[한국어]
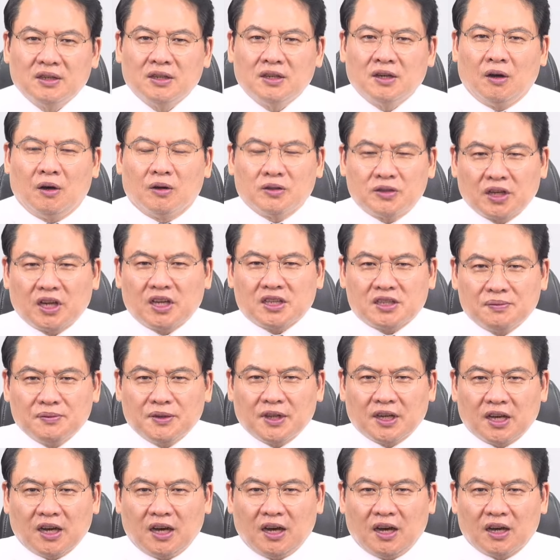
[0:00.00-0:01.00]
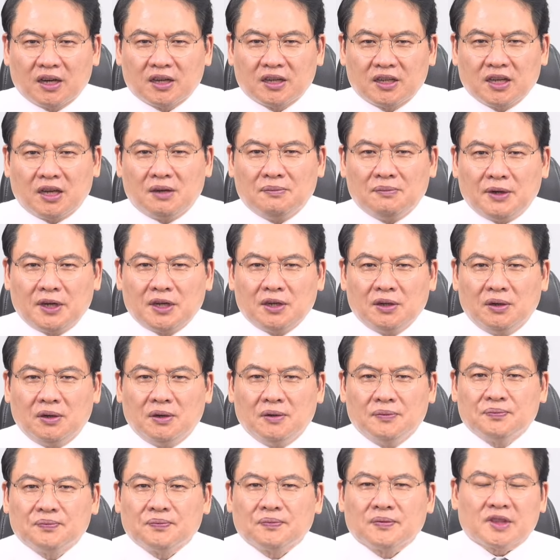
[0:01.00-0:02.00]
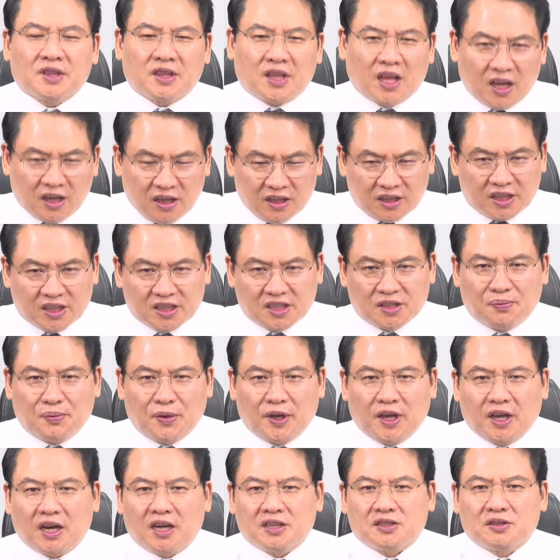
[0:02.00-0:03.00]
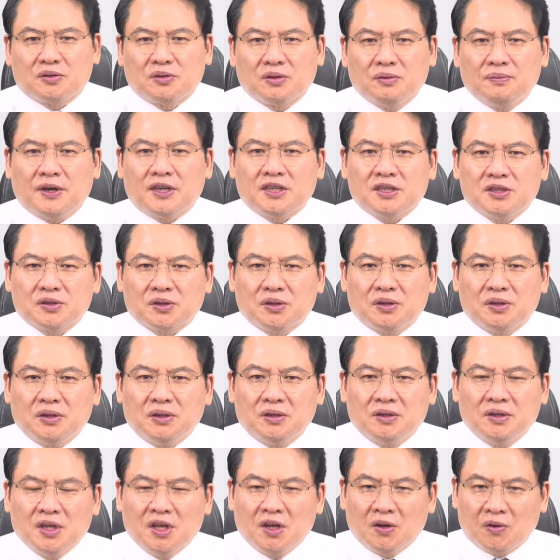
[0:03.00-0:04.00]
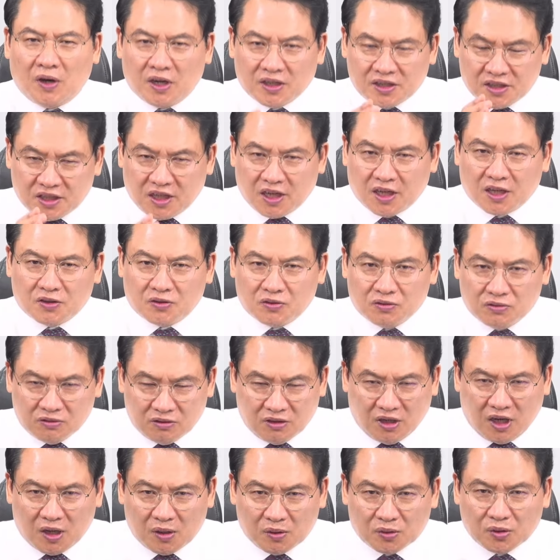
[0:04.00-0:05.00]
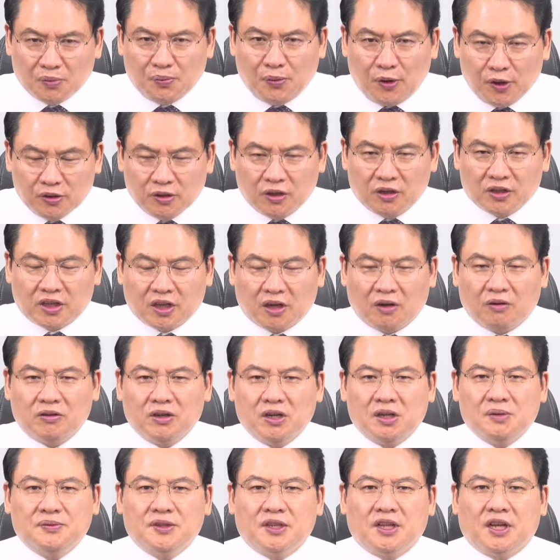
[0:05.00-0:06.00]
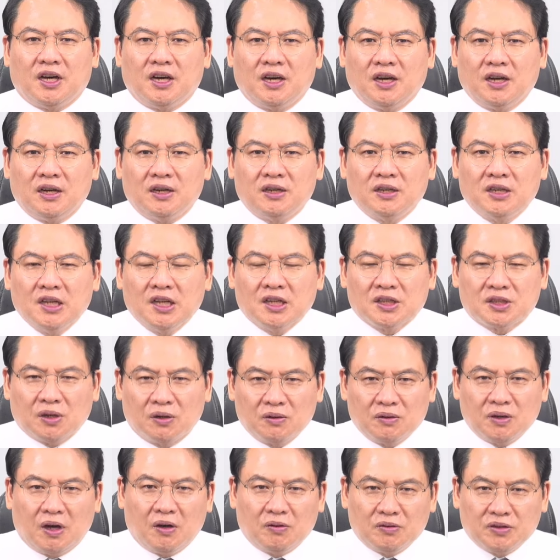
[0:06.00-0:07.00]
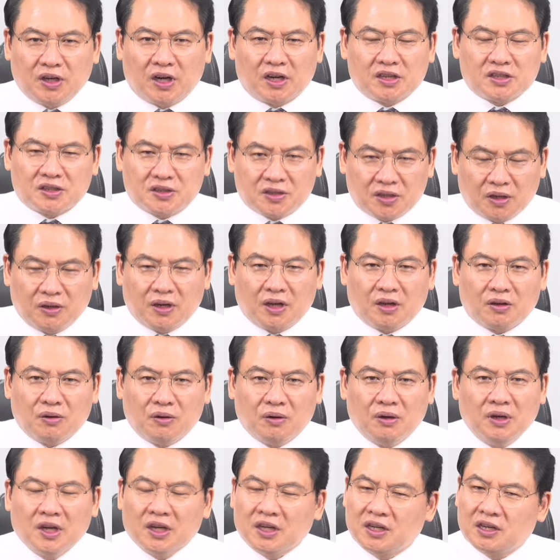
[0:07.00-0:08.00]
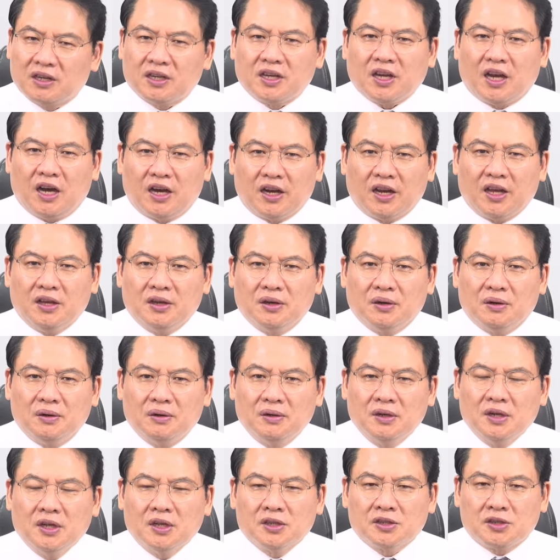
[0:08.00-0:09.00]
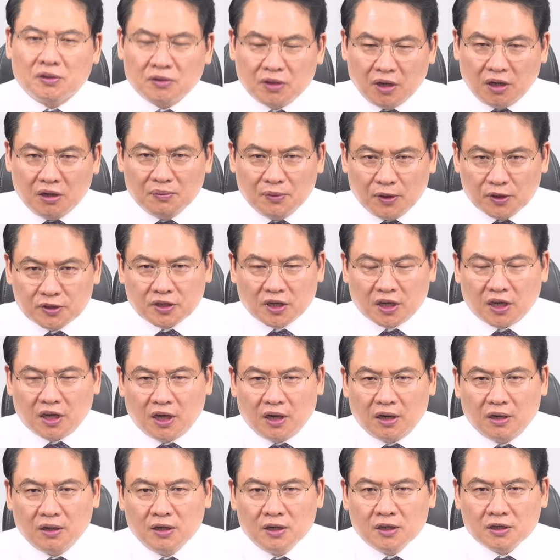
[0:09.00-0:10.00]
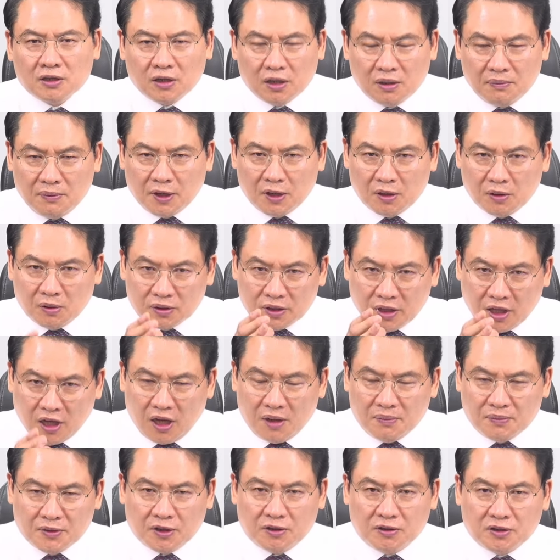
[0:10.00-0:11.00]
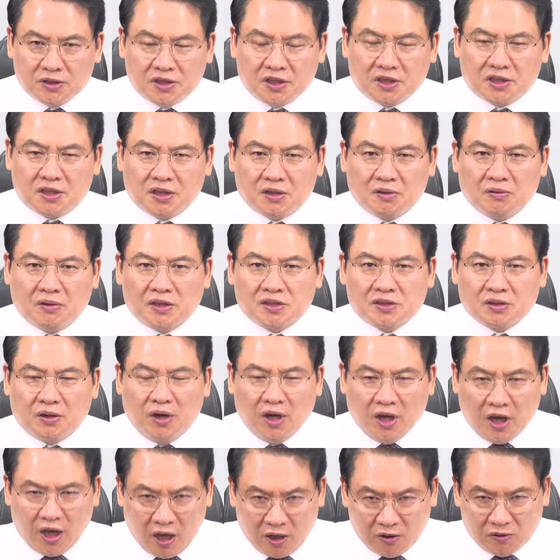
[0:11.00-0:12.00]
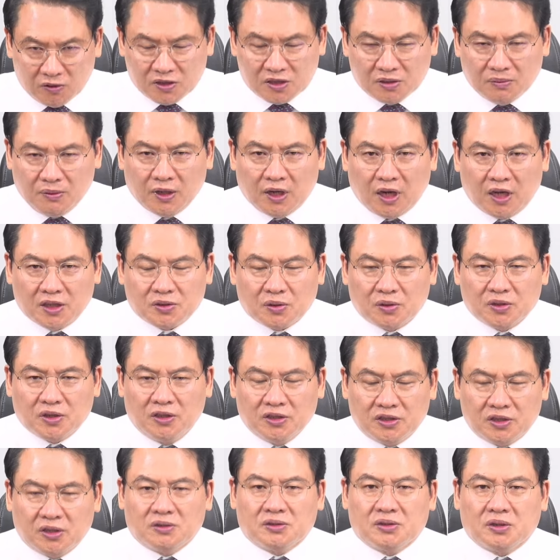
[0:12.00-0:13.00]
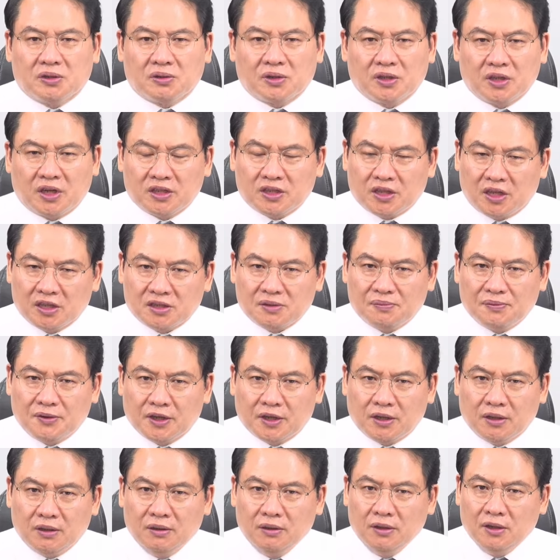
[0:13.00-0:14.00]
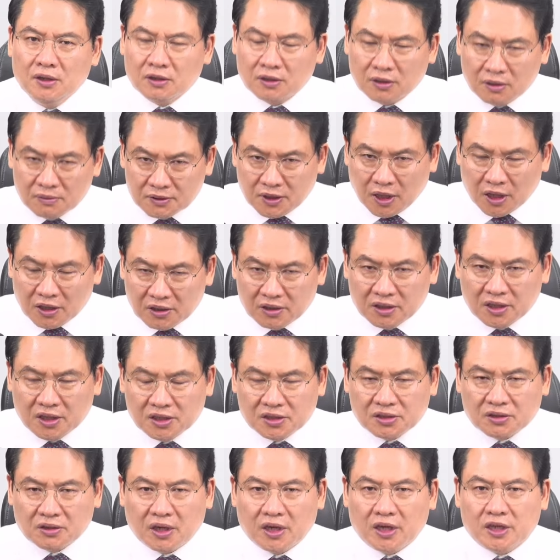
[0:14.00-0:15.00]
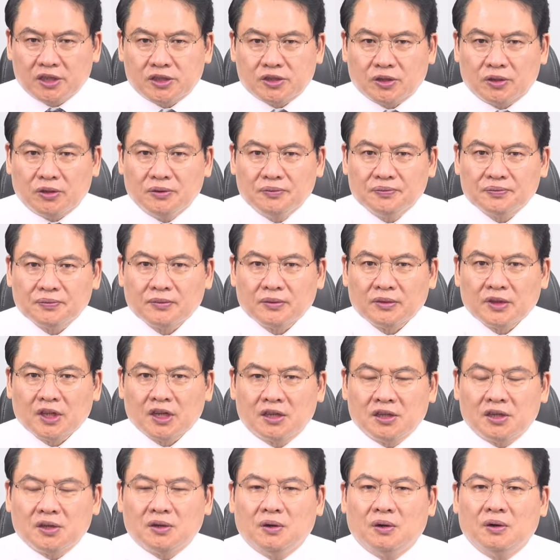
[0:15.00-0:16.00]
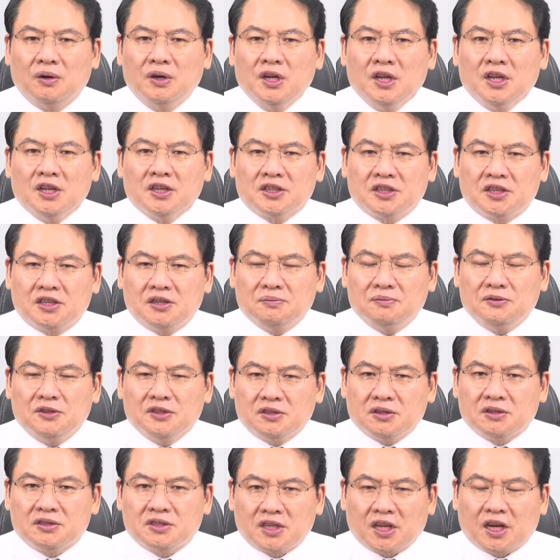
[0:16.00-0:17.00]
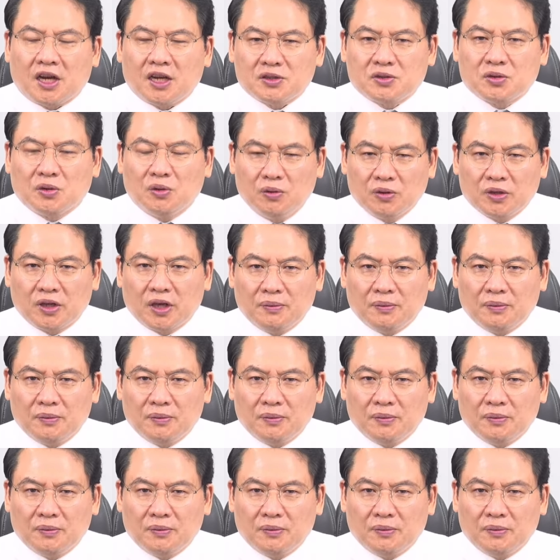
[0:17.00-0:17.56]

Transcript: 어떻게 했습니까? 그야말로 태극기 집회에 가서도 말이죠. 확실하게 누구하고도 폭넓게 어울립니다. 정강훈이라 해서 쳐내고 그렇게 안 해요. 정광훈 목사가 그야말로 대한민국을 지키기 위해서 애국심을 가지고 열정적으로 일하지 않습니까? 그럼 당연히 인정해야죠. 그리고 김문수 지사가 좋은 게